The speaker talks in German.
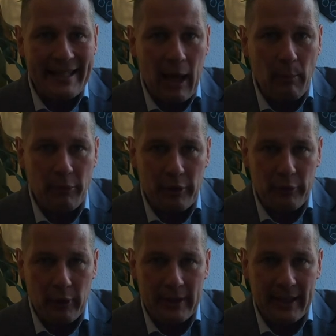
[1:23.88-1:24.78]
Darum soll
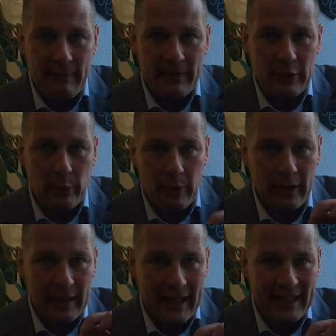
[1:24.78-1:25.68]
es auch in dem Video
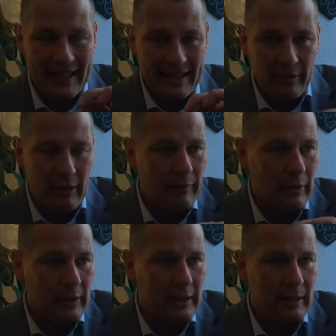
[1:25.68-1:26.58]
gehen in dieser
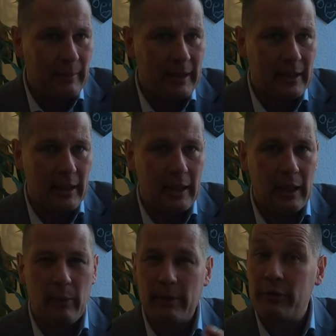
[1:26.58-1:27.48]
Woche, nämlich
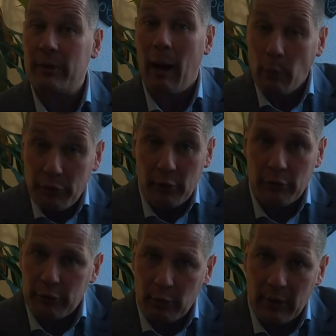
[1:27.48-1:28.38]
äh, um das Thema
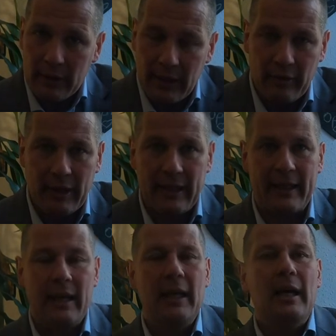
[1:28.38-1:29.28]
Ausrüstung
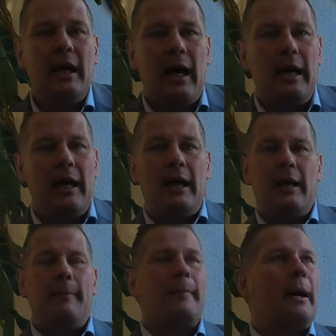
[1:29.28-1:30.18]
tatsächlich.
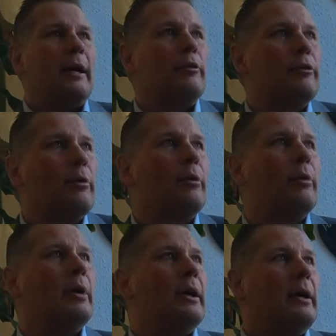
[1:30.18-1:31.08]
Ähm,
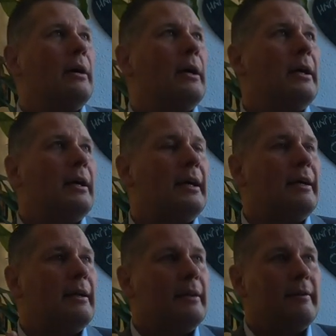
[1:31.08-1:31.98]
also
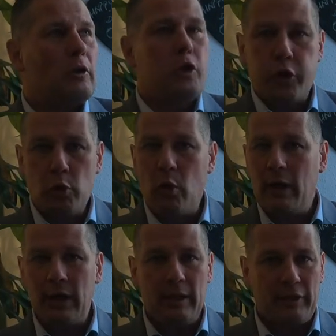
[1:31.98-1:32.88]

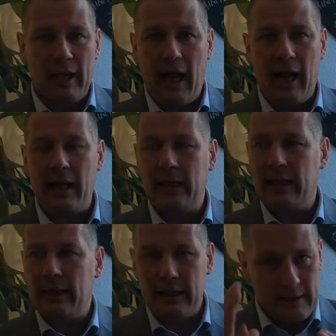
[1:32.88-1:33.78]
Schuhe ist
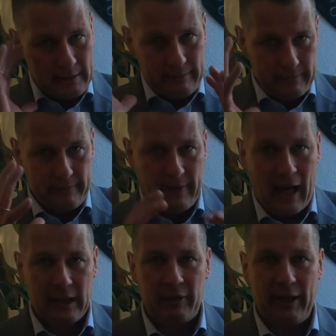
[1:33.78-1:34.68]
klar, äh,
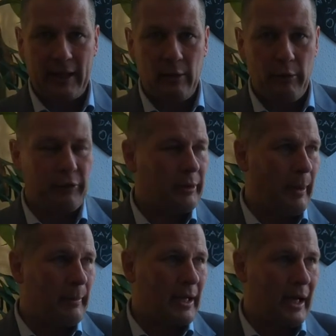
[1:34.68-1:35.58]
Fragezeichen löst sich
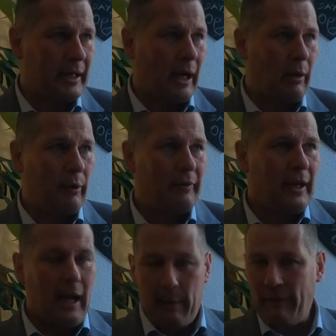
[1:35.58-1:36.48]
bei mir gerade
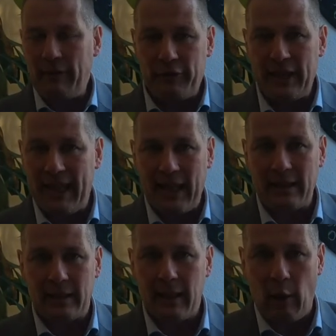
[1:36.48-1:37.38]
auf. Aber was ziehe ich
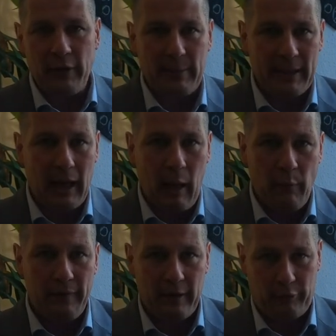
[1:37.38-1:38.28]
an? Laufe ich mit einer
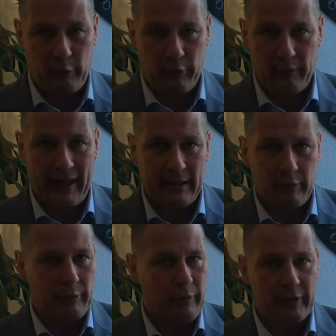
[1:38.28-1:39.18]
Laufwest und so weiter
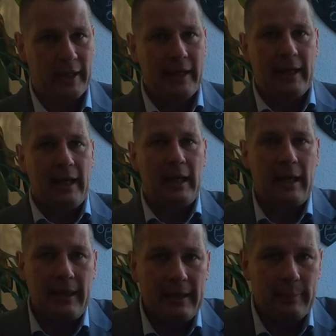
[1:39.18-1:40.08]
und so fort.
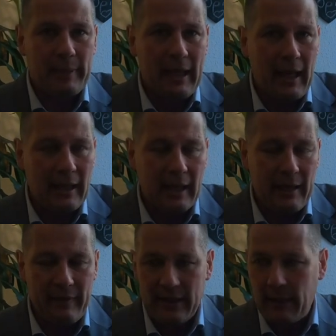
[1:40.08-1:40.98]
Äh, ich bin ja lange
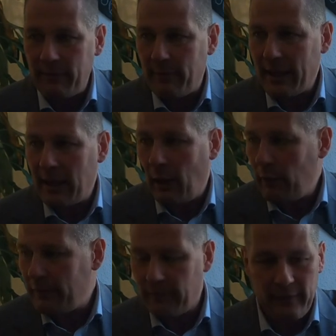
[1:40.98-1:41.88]
kein Wettkampf mehr
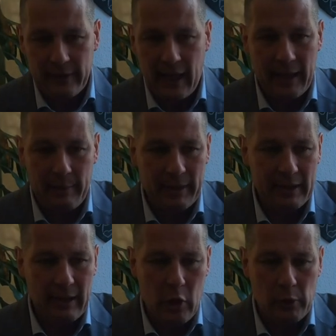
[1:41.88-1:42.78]
gelaufen, von daher bin
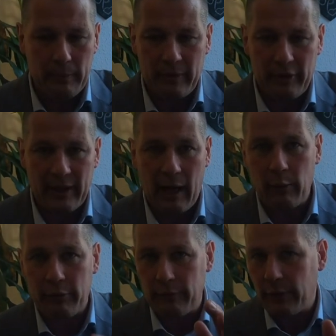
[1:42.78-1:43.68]
ich da so ein bisschen
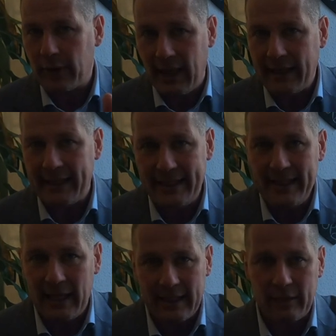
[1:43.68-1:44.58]
raus und würde gleich
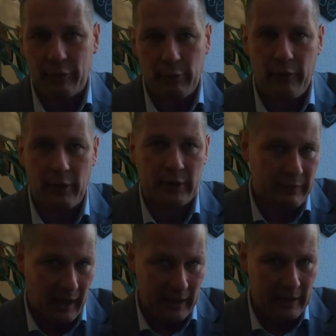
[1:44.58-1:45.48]
hier jetzt sofort
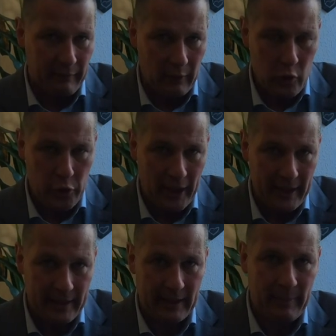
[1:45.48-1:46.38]
die Frage der Woche
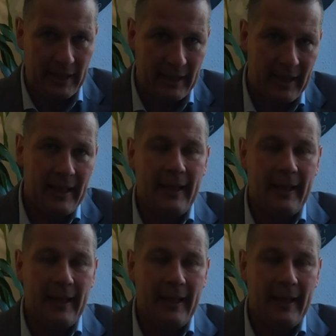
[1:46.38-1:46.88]
stellen, nämlich